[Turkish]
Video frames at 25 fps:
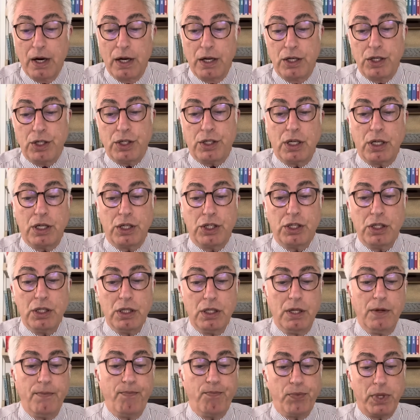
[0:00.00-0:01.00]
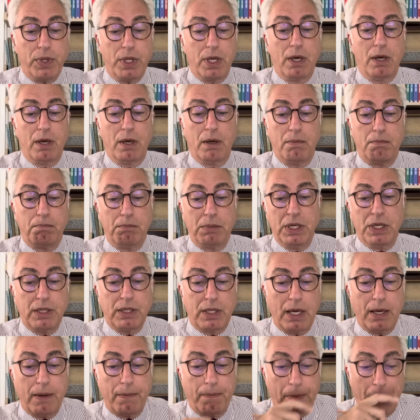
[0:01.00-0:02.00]
İşte şimdi e, bir
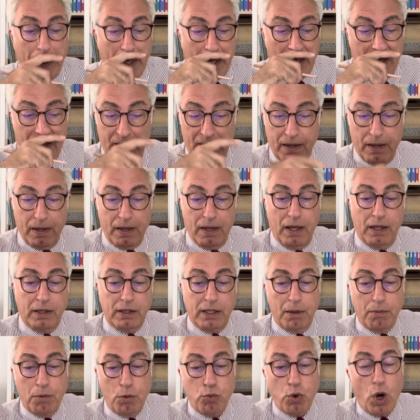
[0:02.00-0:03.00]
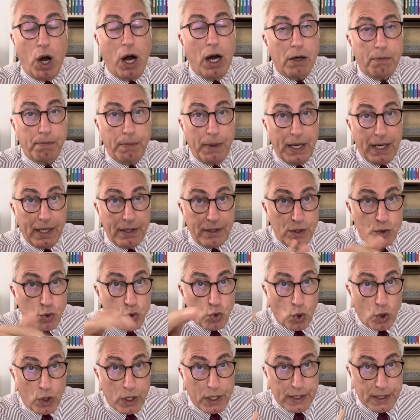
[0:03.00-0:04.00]
de e, tabii bu Akbelen'in
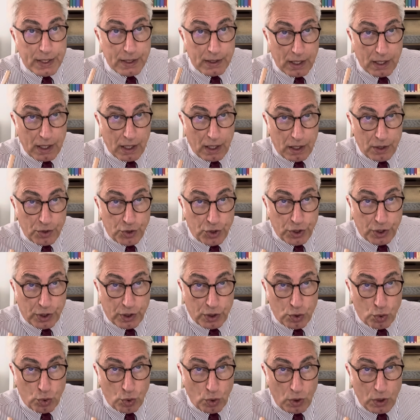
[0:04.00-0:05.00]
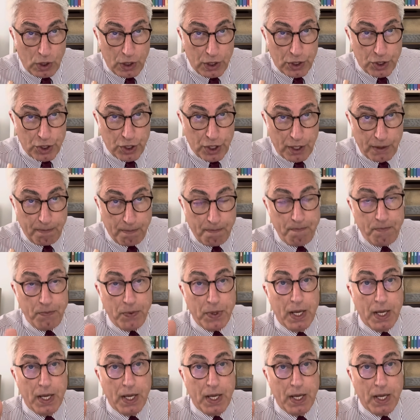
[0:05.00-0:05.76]
sonrasında çıktı söyleyeceğim.